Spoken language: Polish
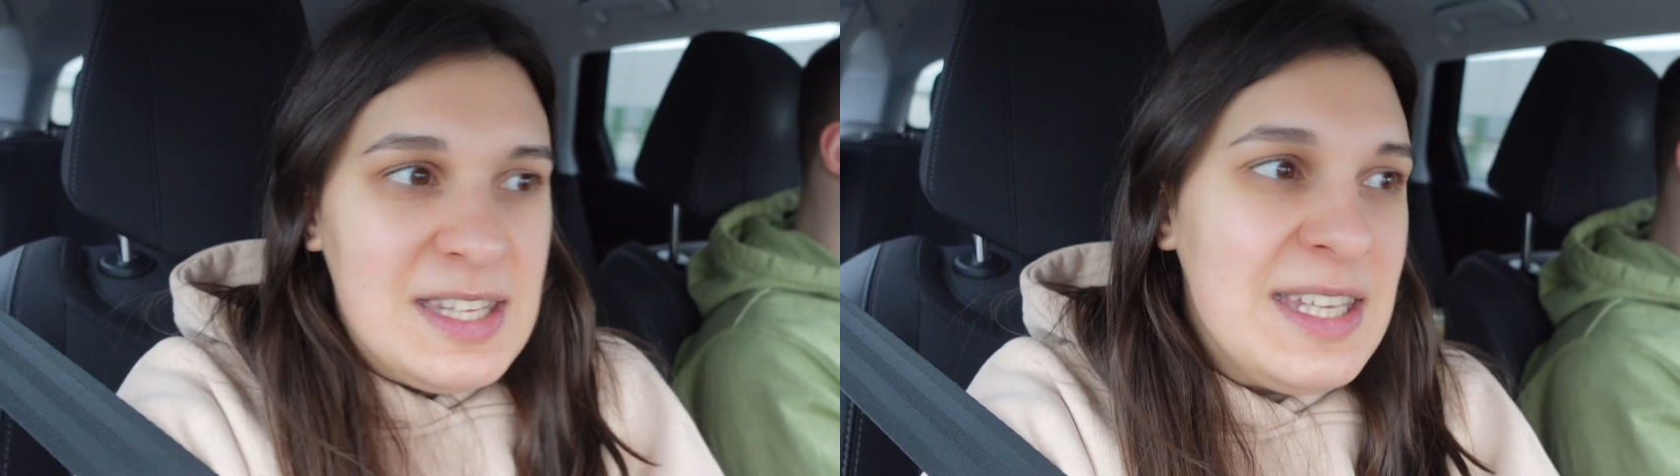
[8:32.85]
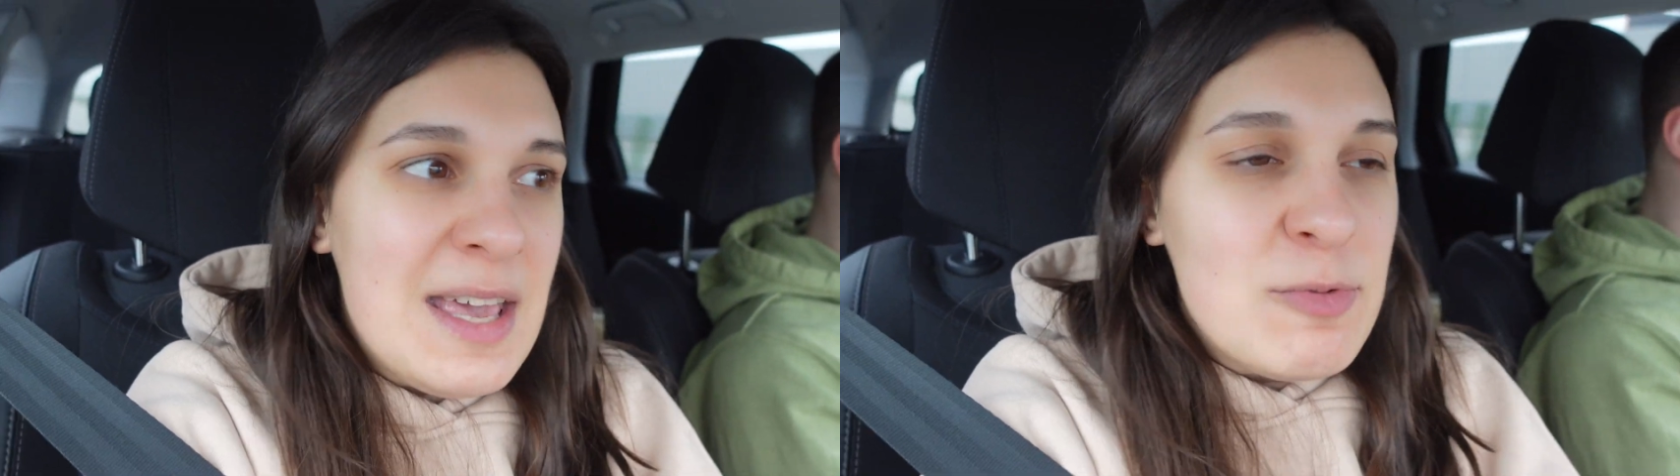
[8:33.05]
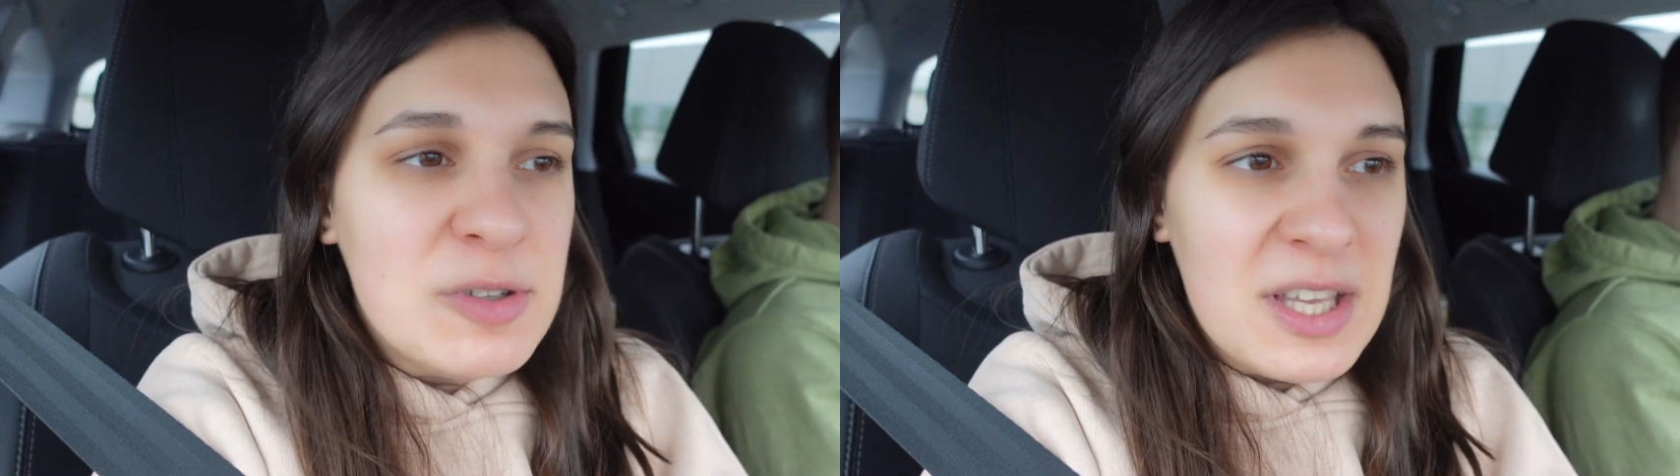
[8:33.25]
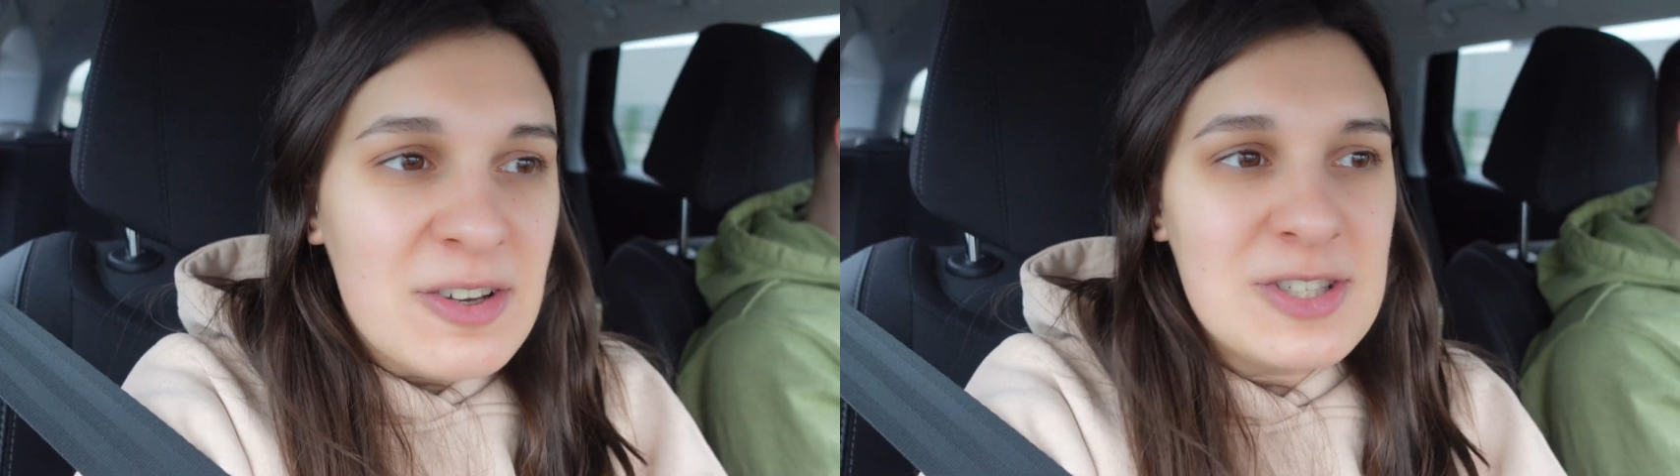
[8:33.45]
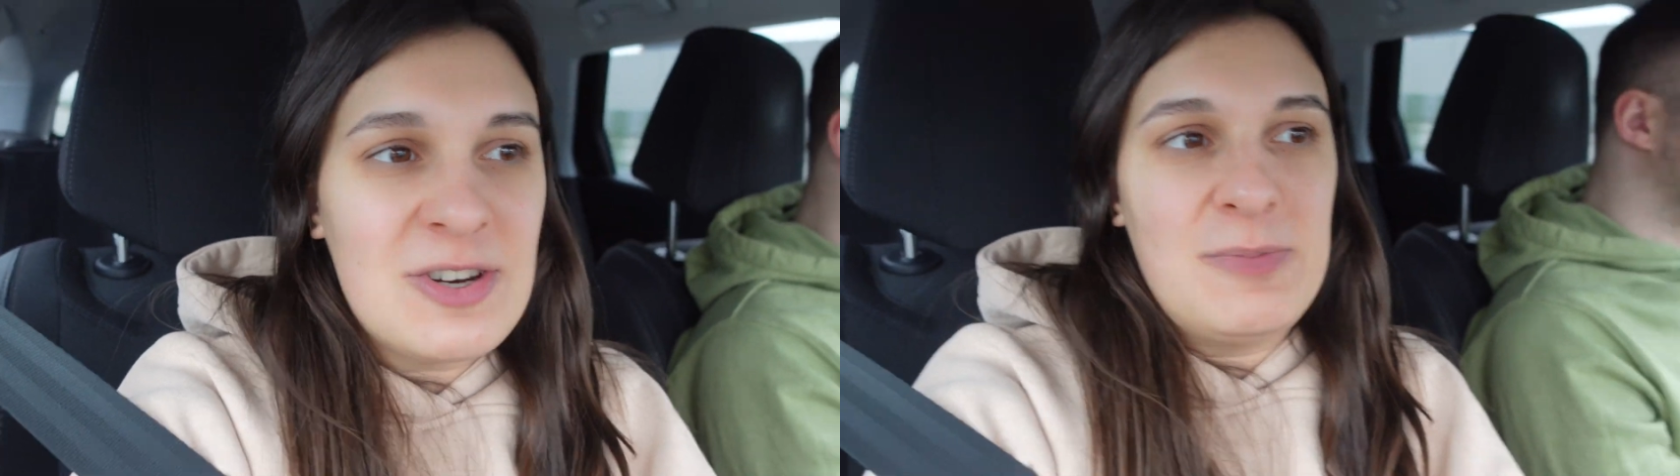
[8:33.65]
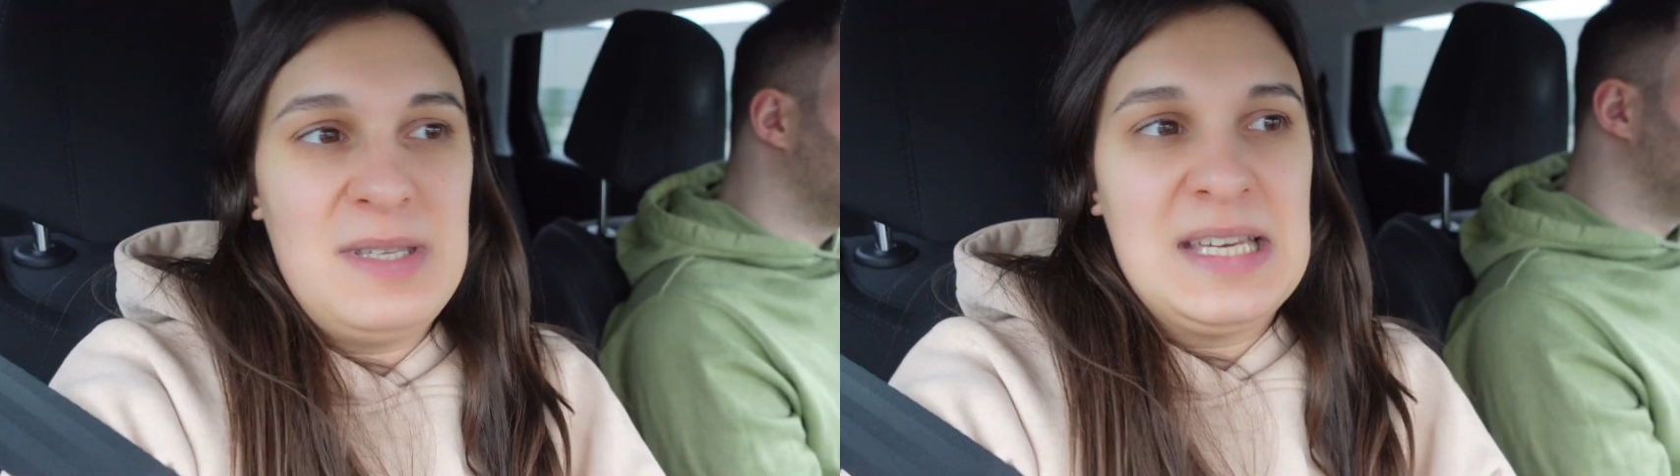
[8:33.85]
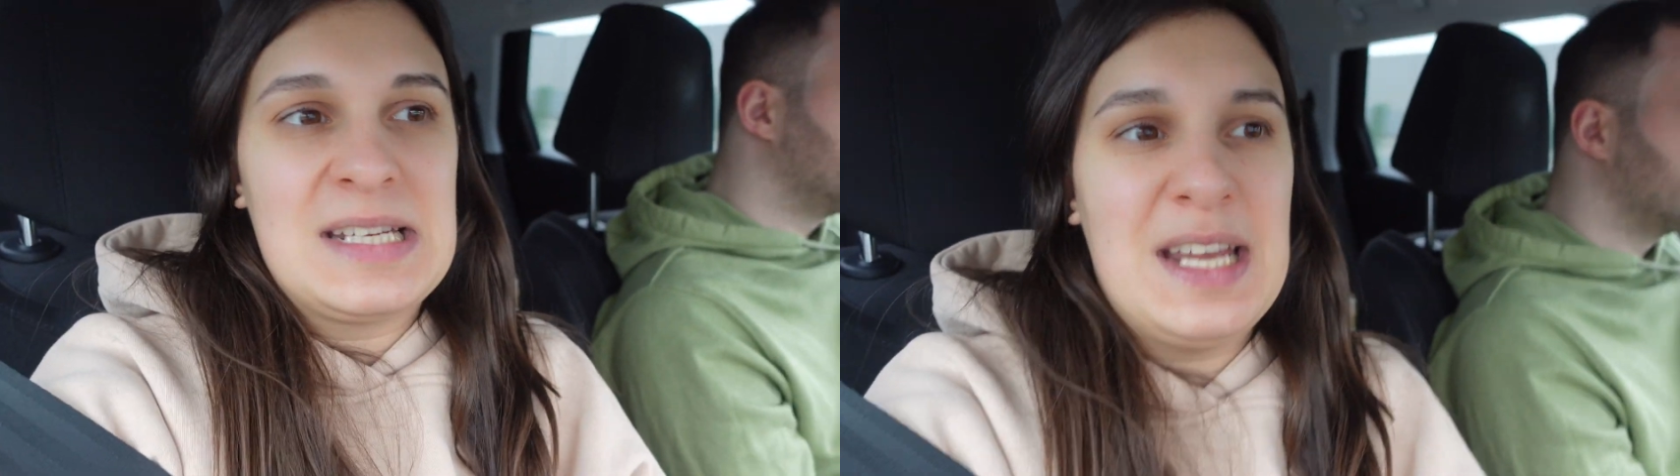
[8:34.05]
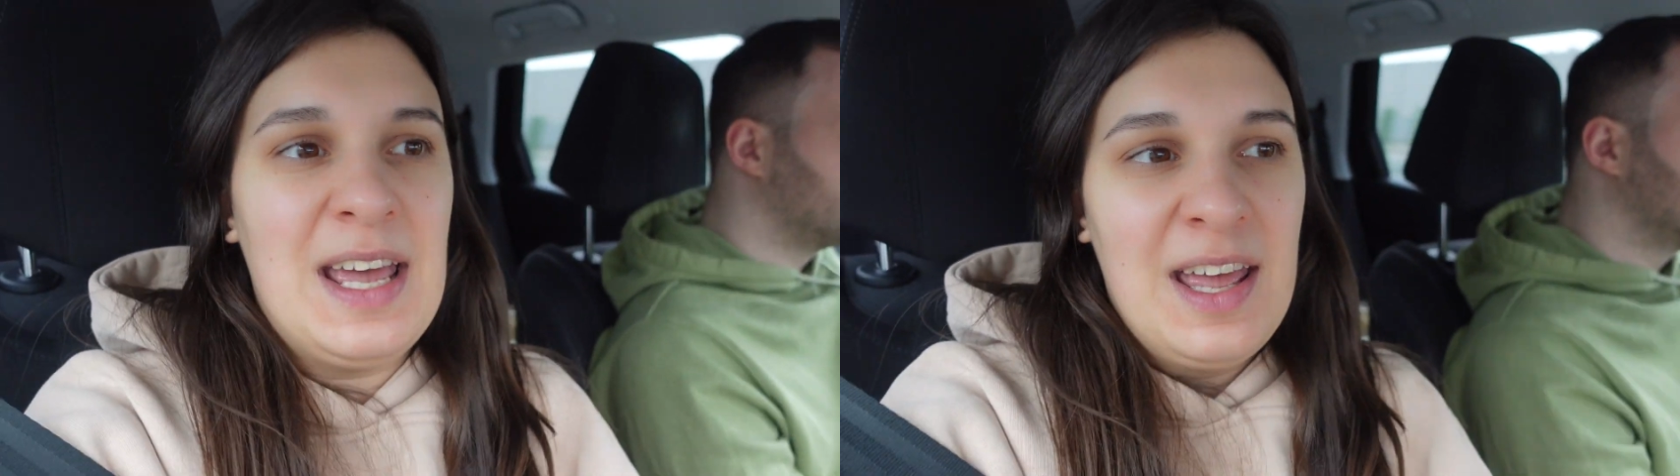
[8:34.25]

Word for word: nie mógł tego zrobić, także